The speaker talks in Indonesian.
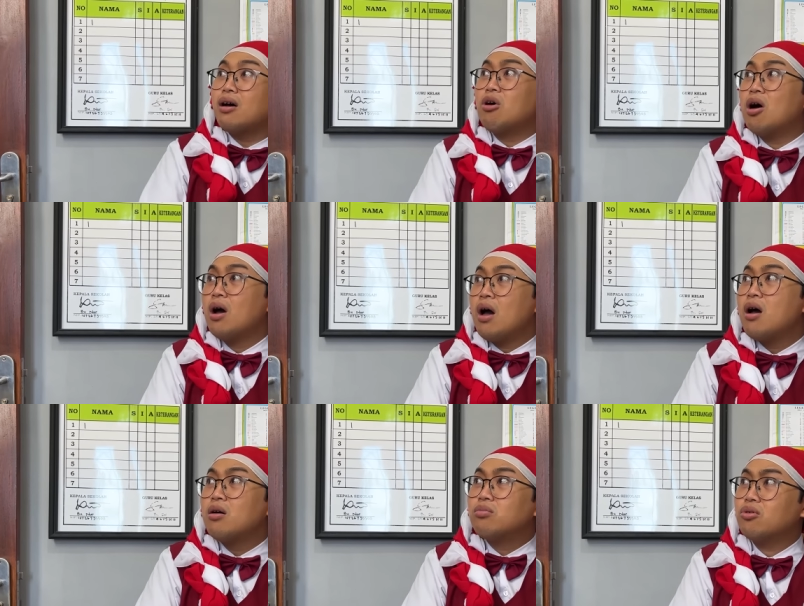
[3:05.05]
Aduh,
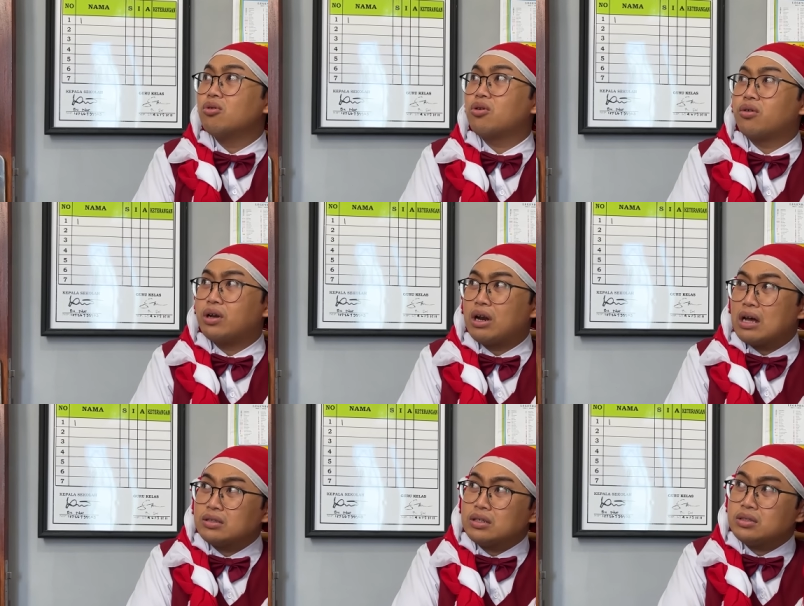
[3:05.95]
Bunur udah
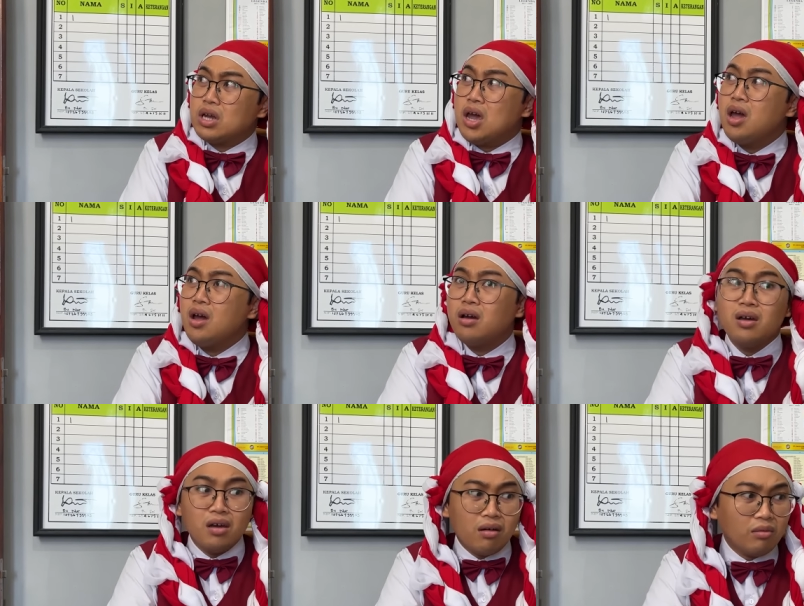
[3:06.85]
datang sih?
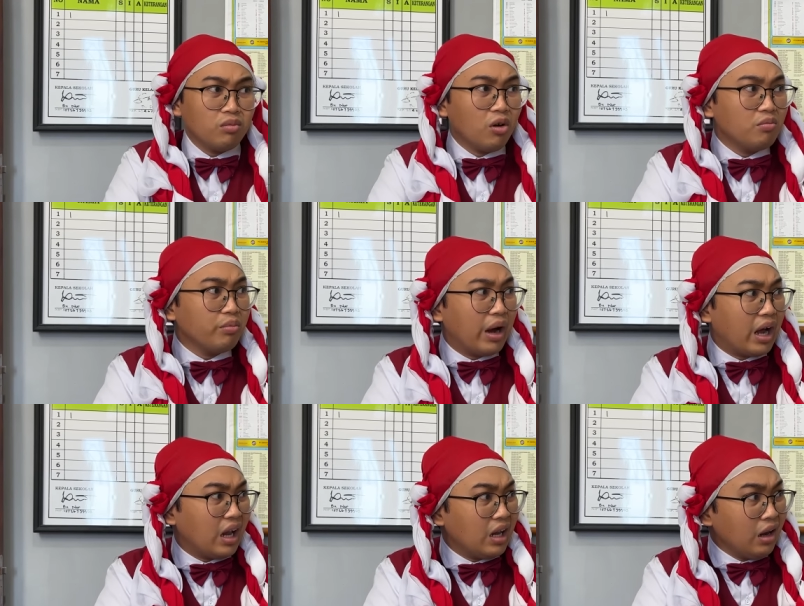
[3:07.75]
Kan belum
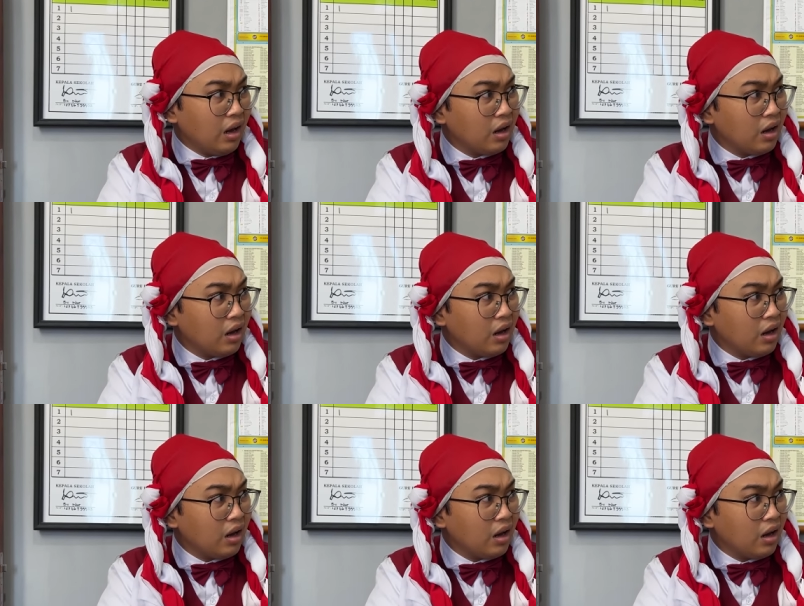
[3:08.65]
bel.